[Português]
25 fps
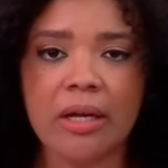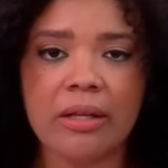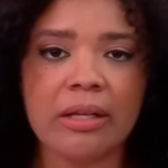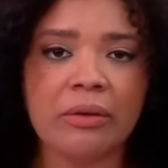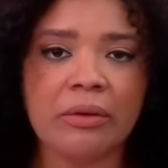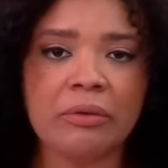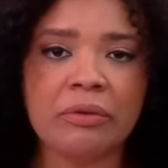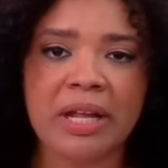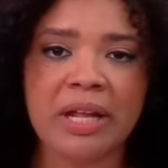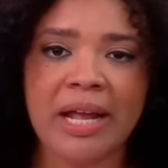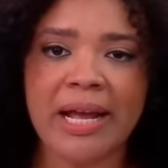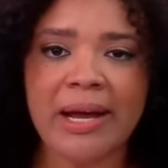
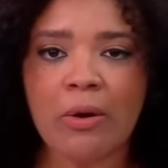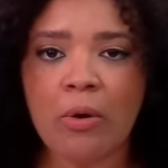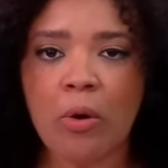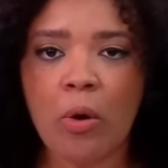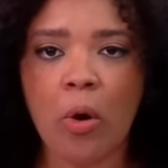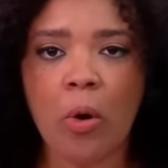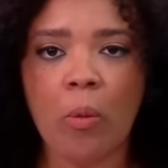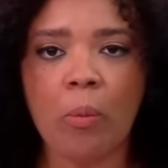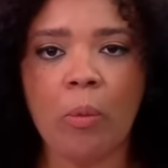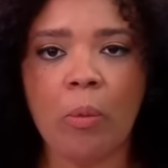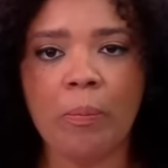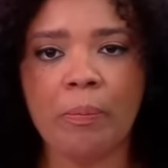Não tem
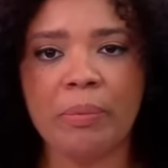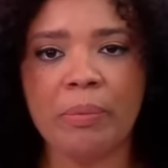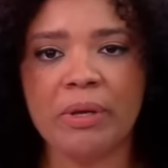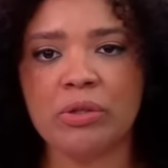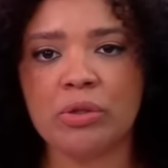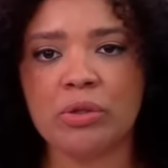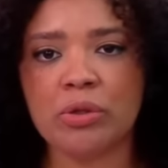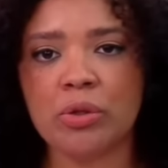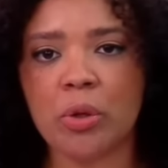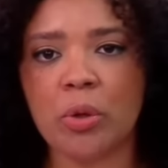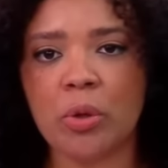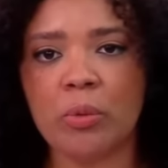como
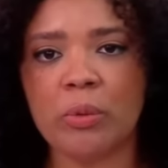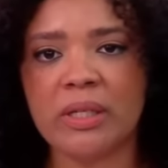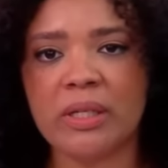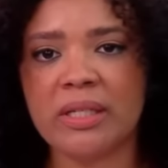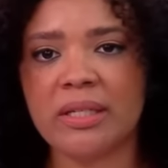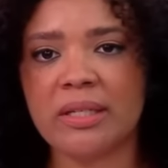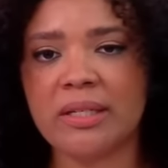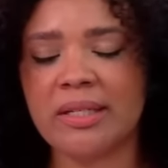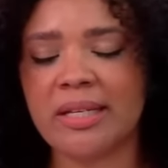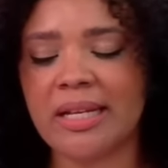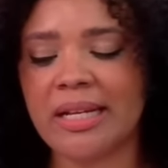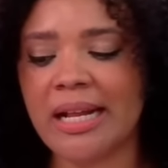
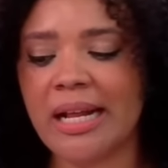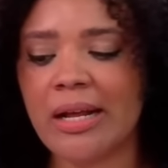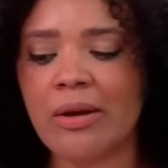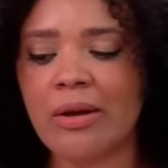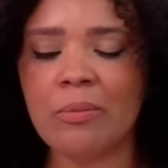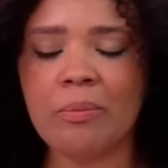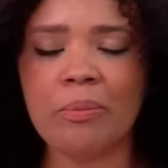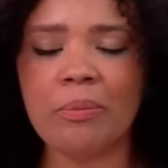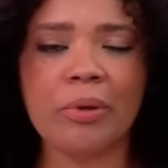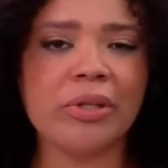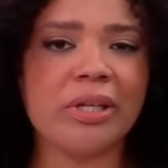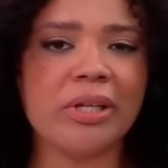pessoas sem
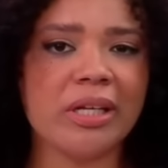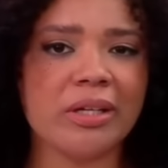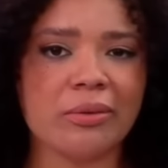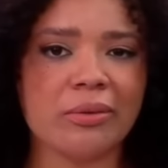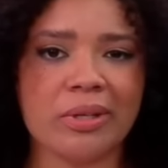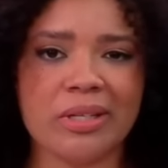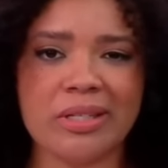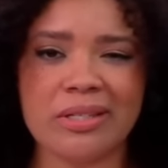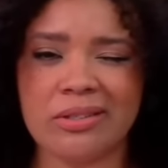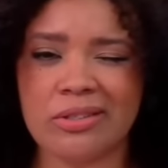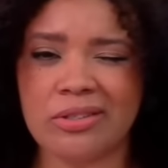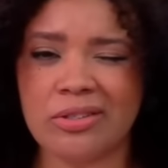nenhum poder
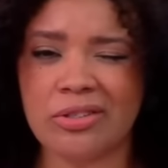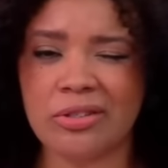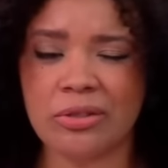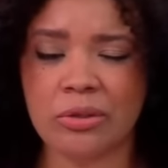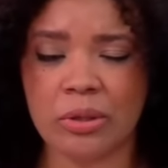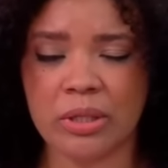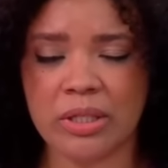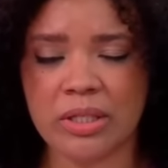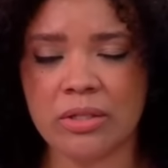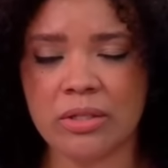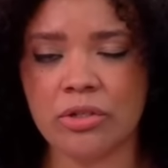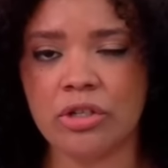
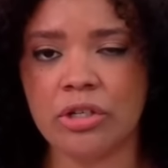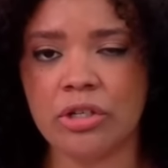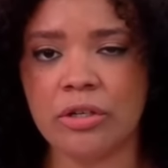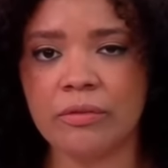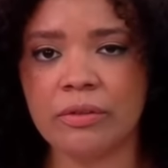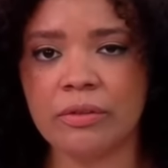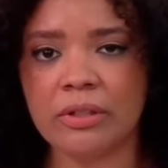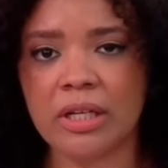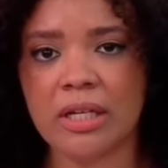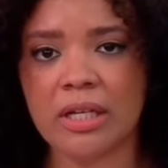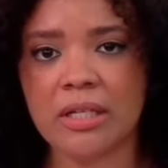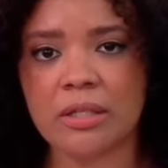
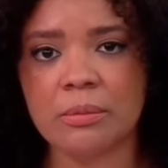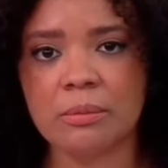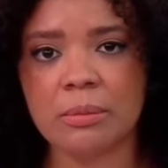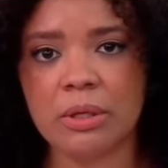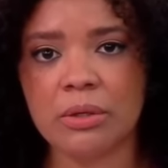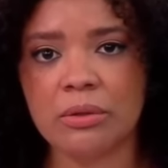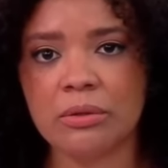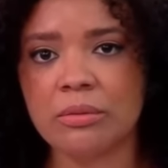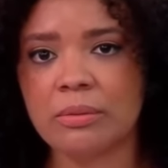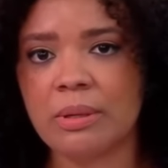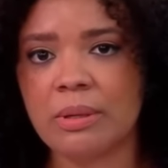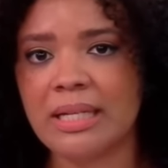coercitivo nas
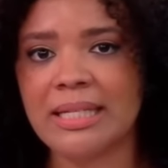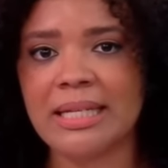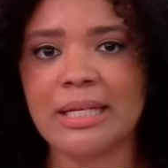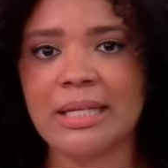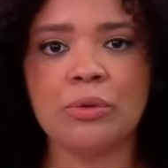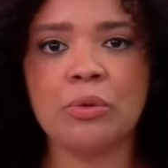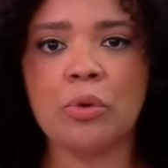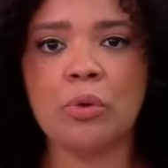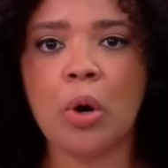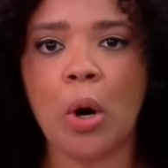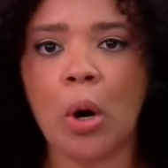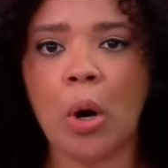mãos
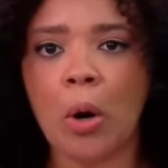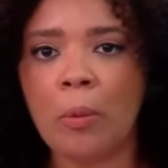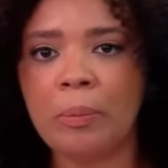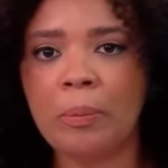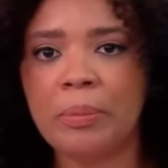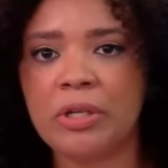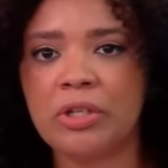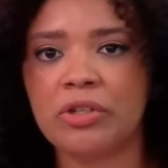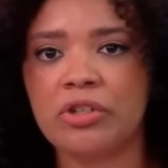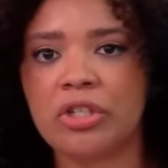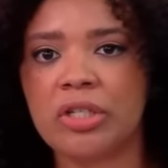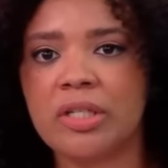fazer um
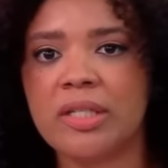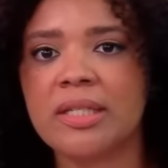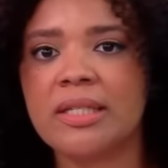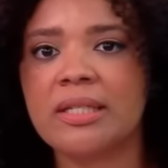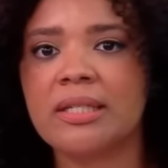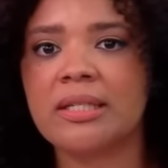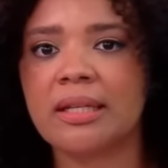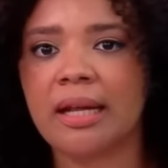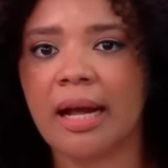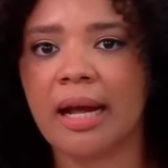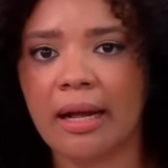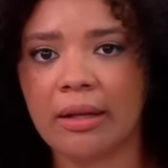golpe de
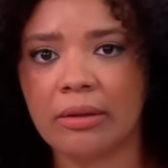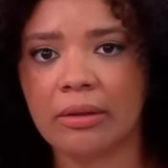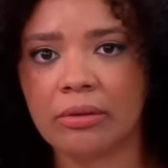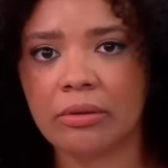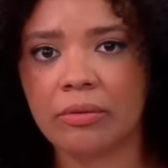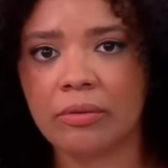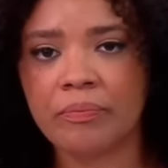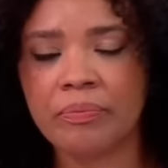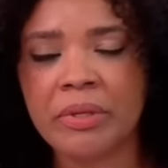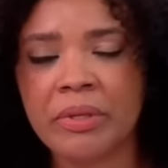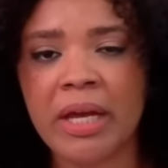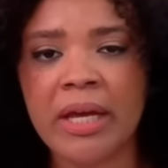
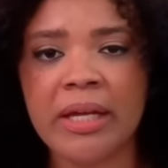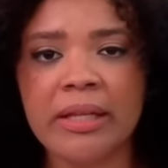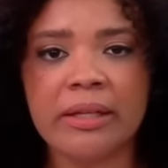Estado.